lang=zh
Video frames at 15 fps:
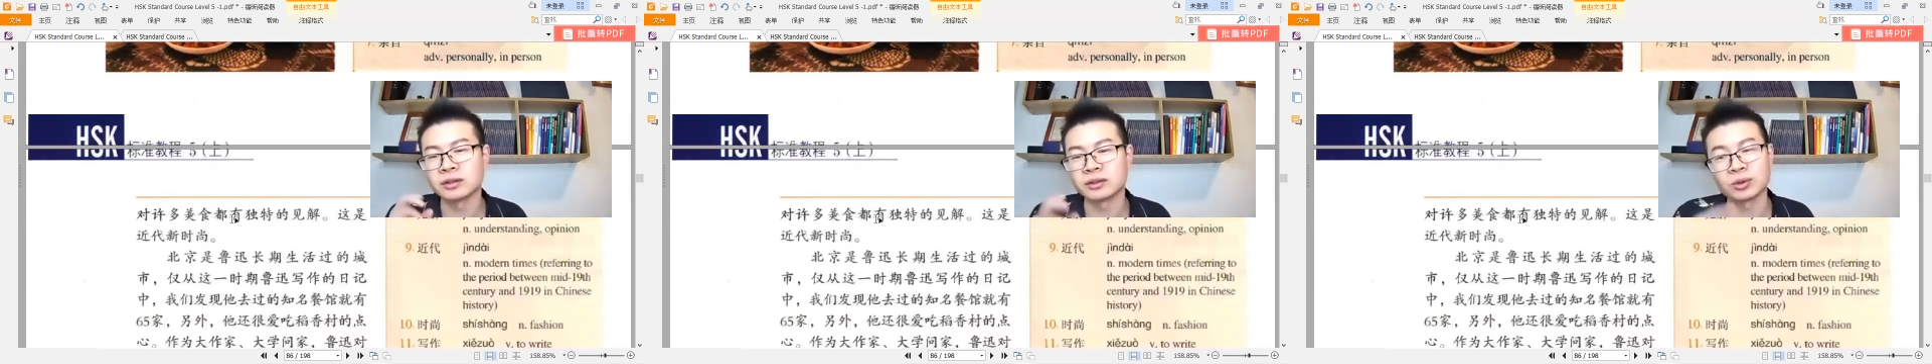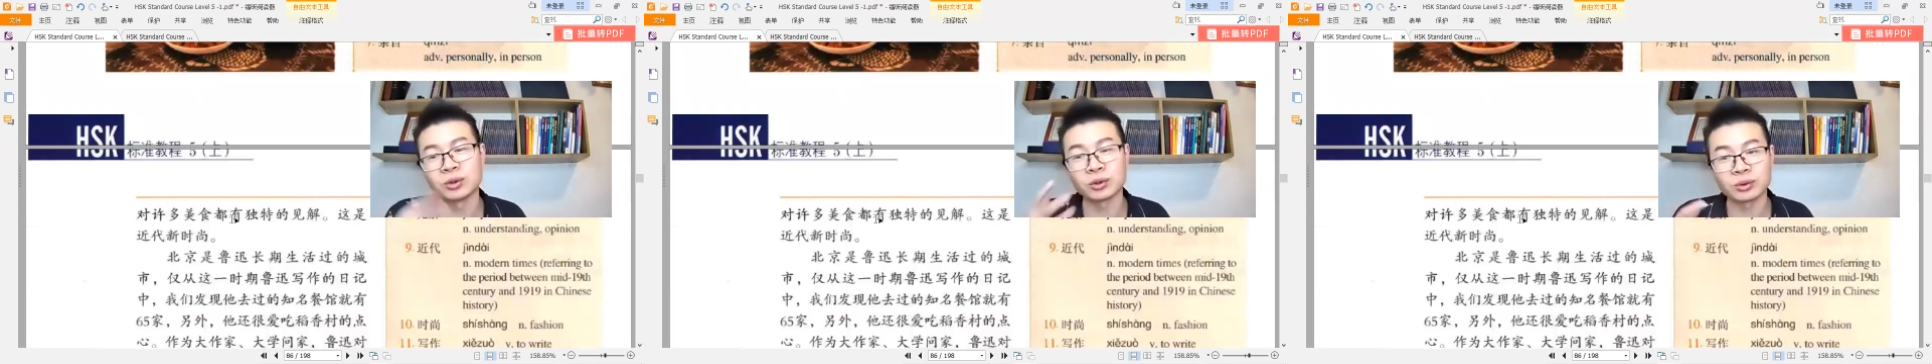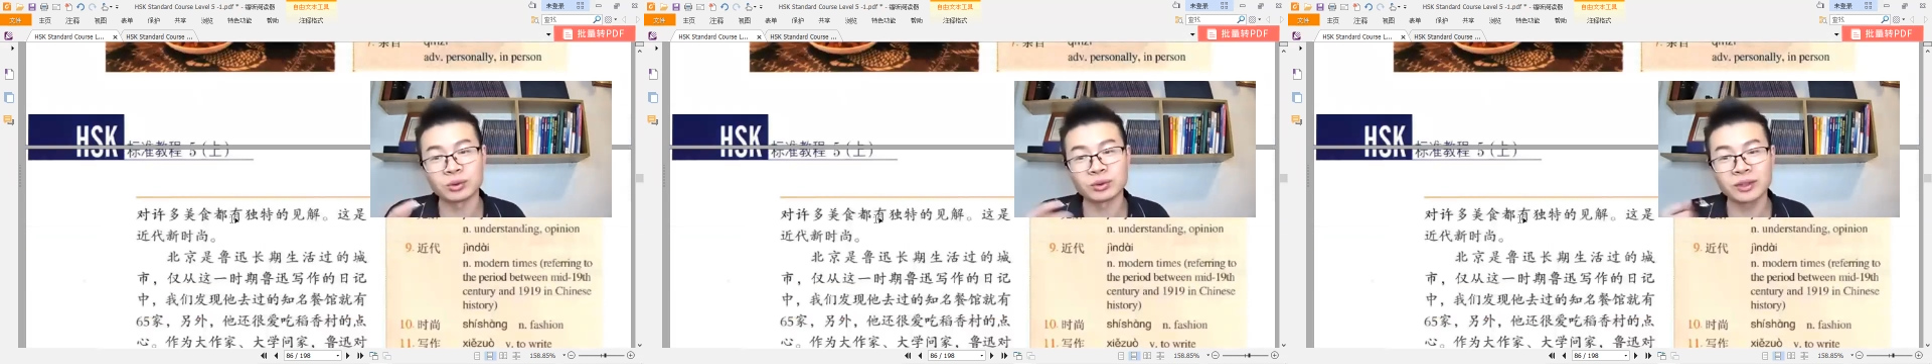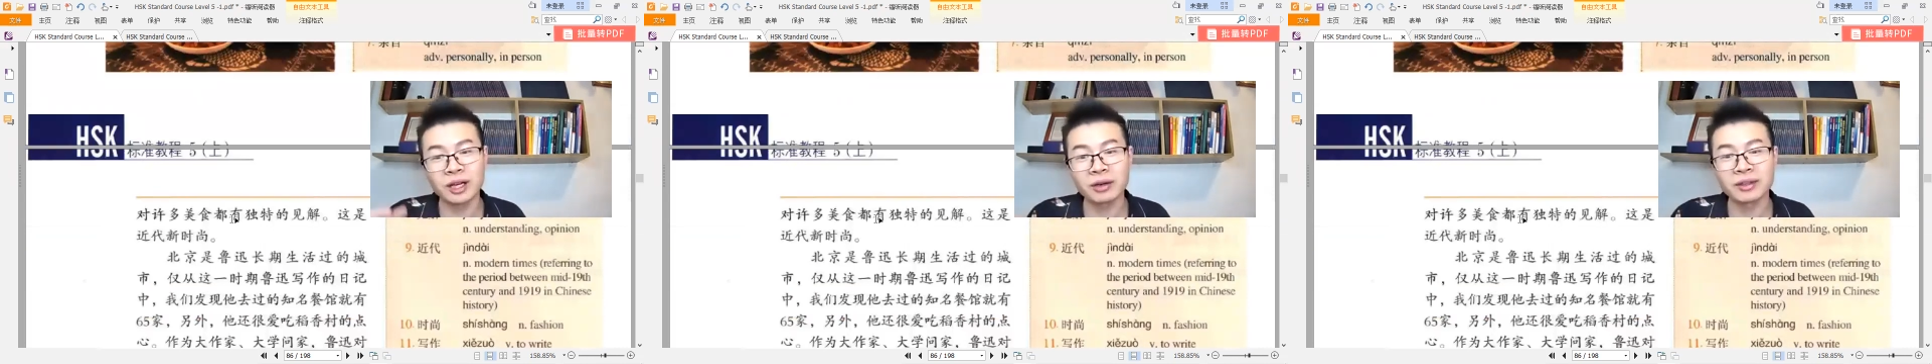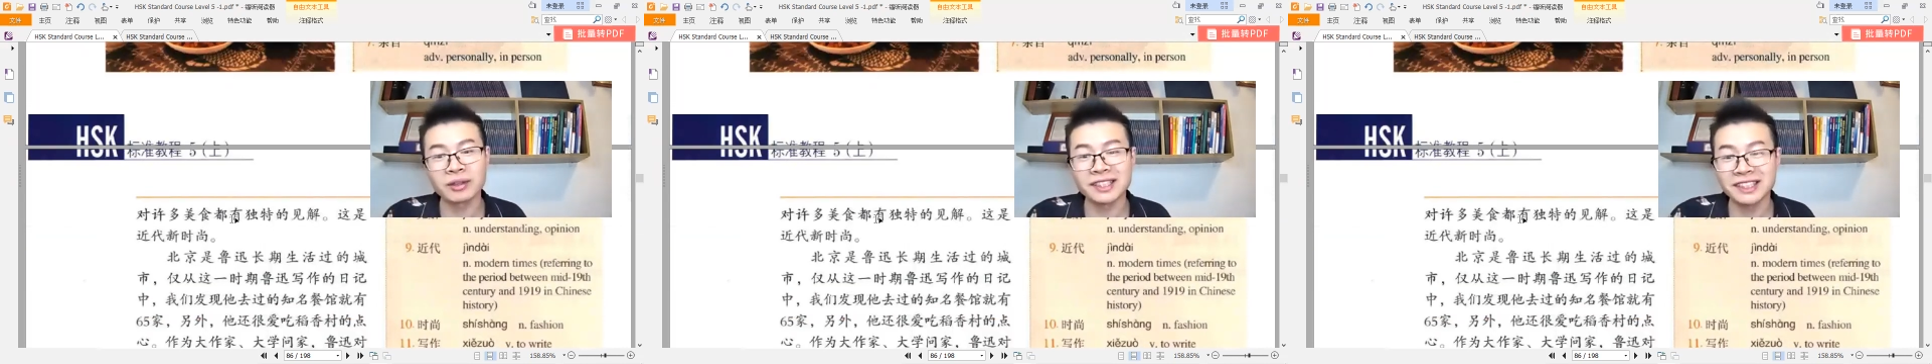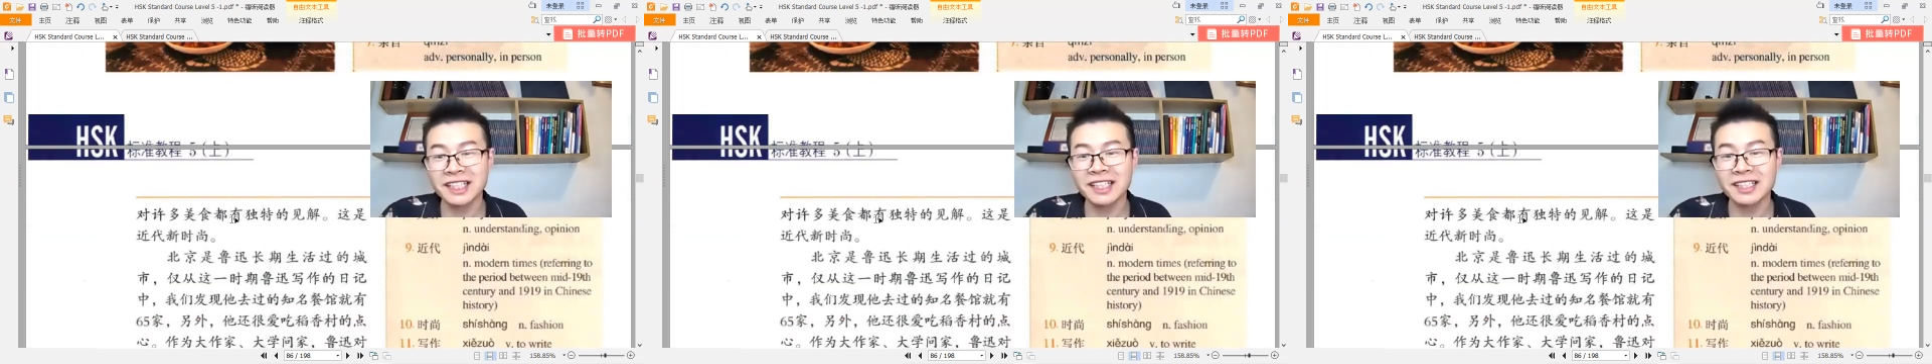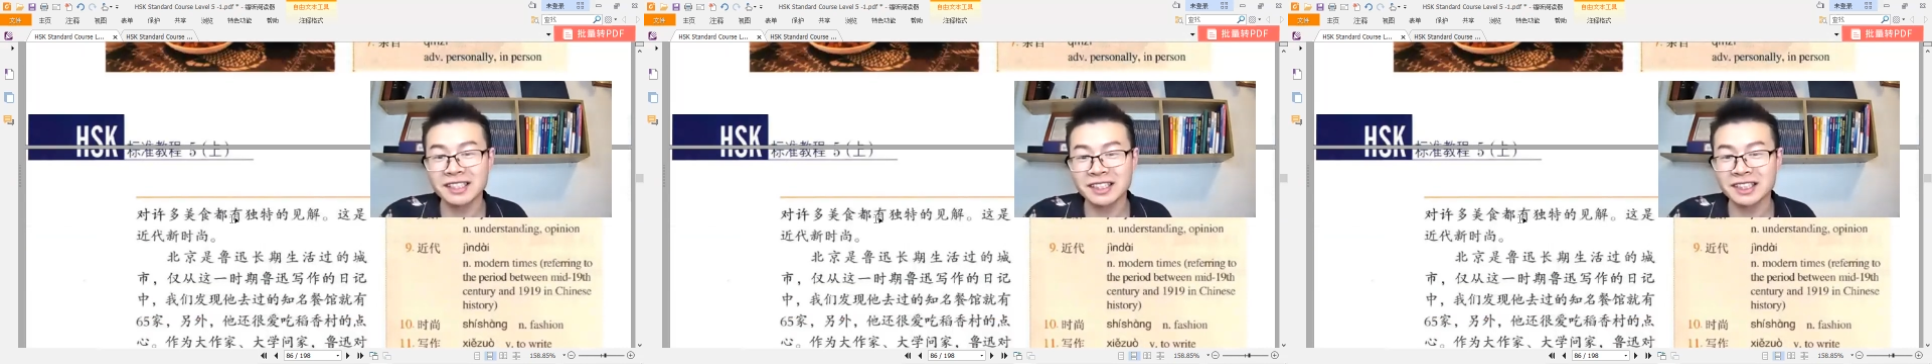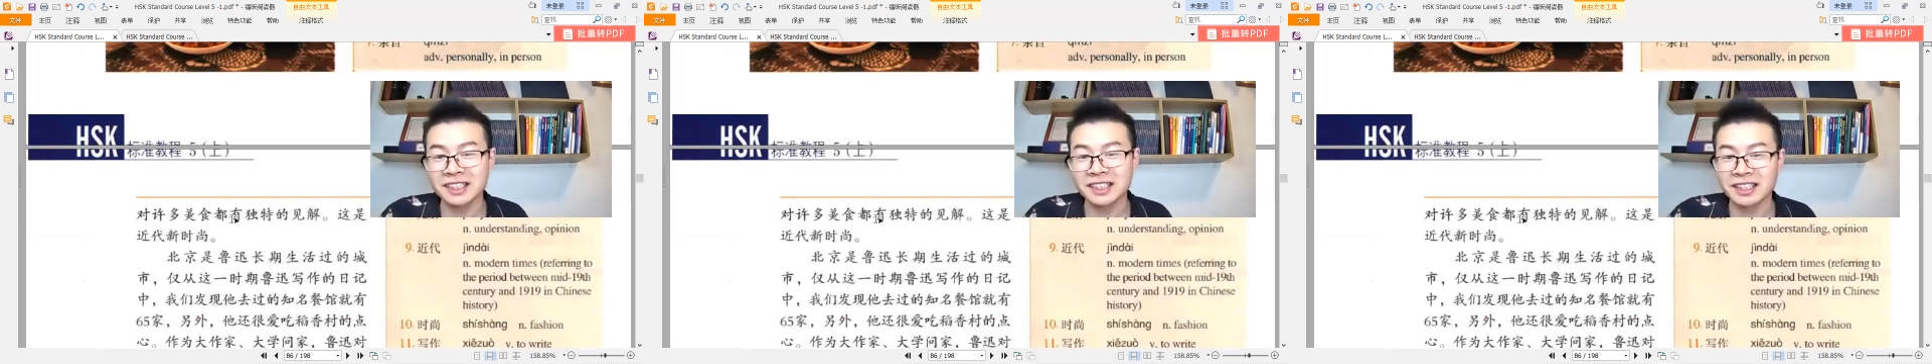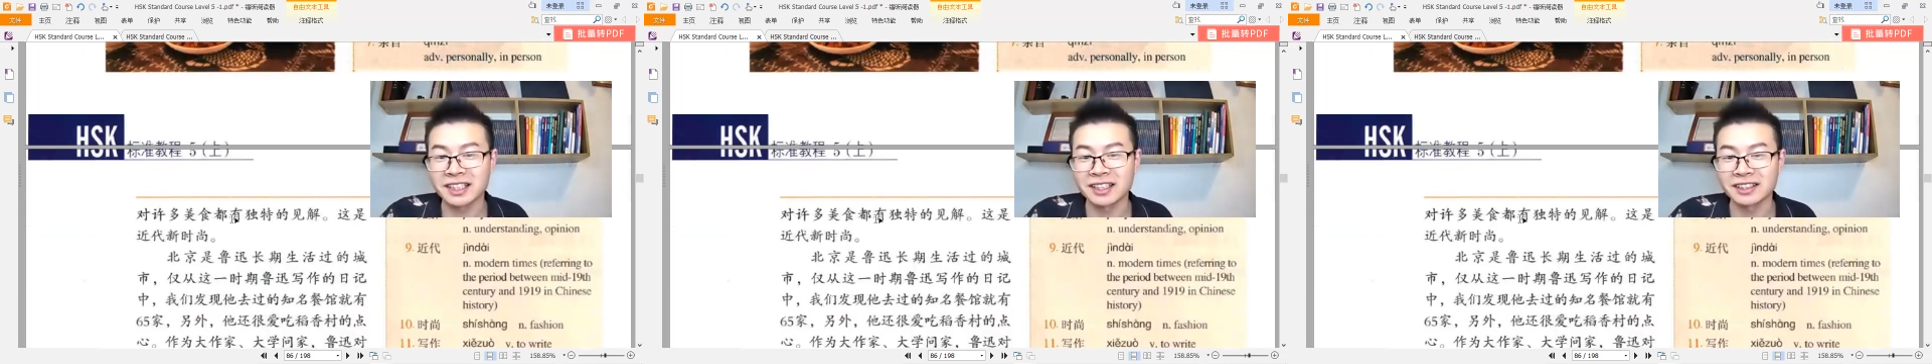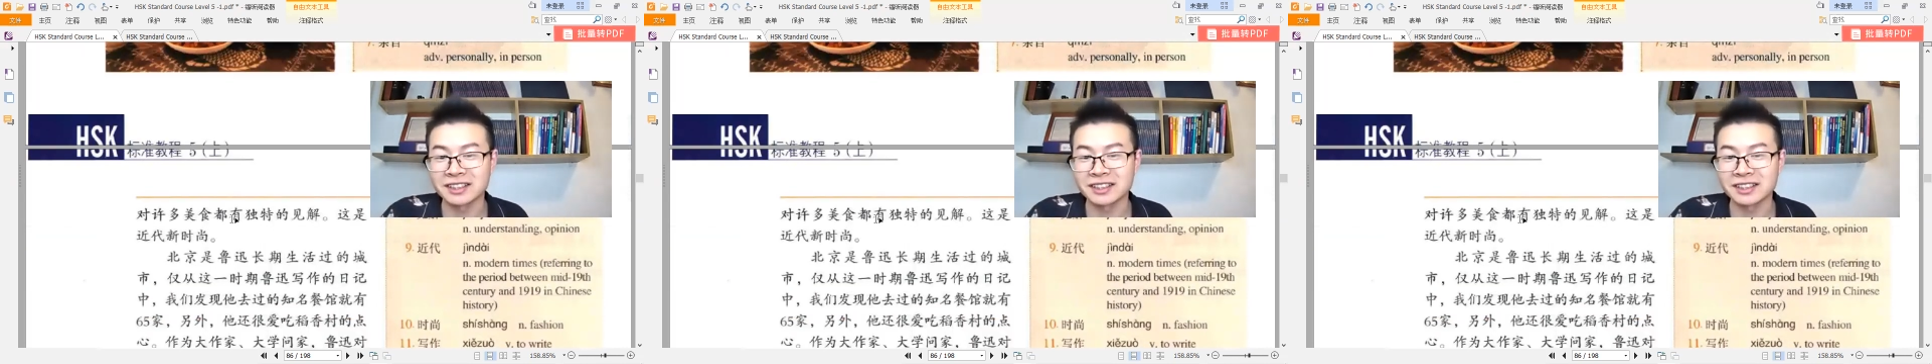都有独到的见解啊，